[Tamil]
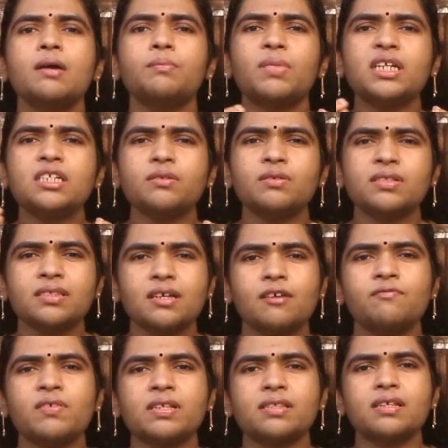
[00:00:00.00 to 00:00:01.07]
மற்ற
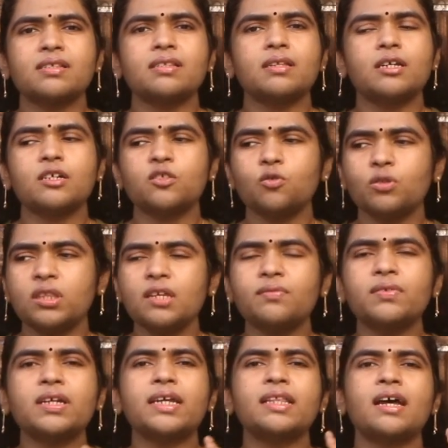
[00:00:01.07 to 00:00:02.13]
சர்ஃபஸஸ் இங்கே சுற்றி
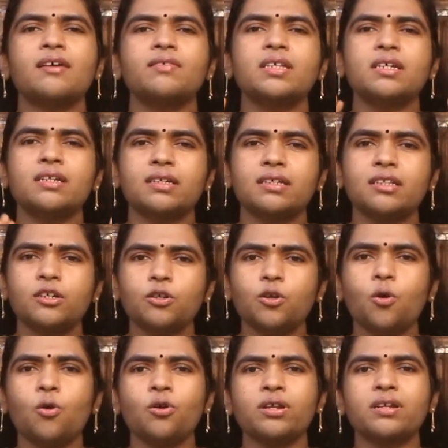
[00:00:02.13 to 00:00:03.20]
ஏதாவது இருக்குது
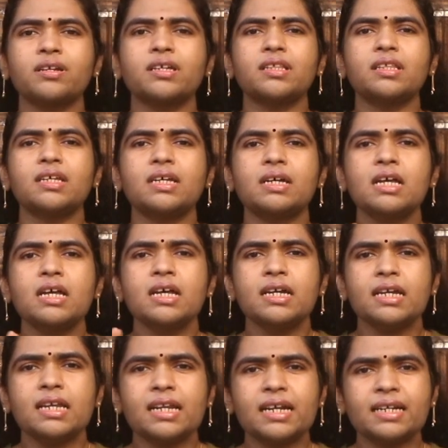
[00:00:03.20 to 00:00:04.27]
டோர் இருக்குது
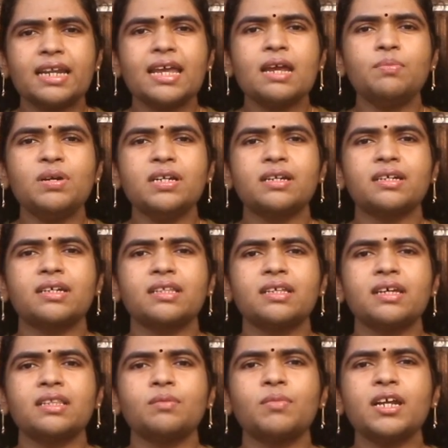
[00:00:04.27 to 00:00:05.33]
இல்லை டேபிள்
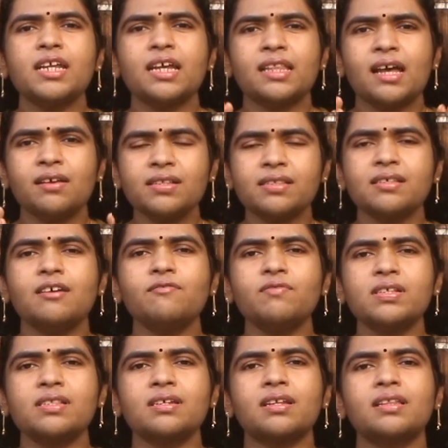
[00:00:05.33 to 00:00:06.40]
இருக்குது அந்த மாதிரி ஏதாவது
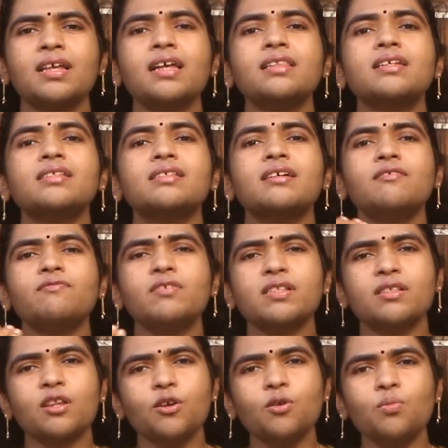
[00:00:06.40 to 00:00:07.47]
சர்ஃபஸ் இருந்தால் அந்த
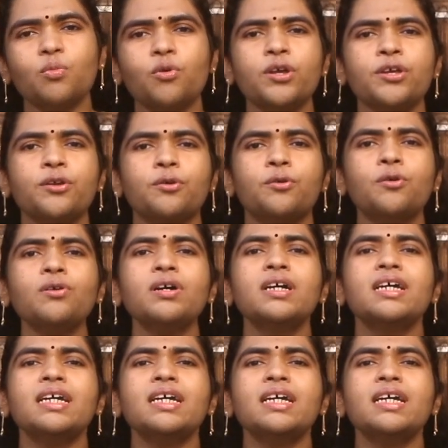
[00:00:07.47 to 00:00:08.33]
சர்ஃபஸ்லேயும் போயிருக்கும்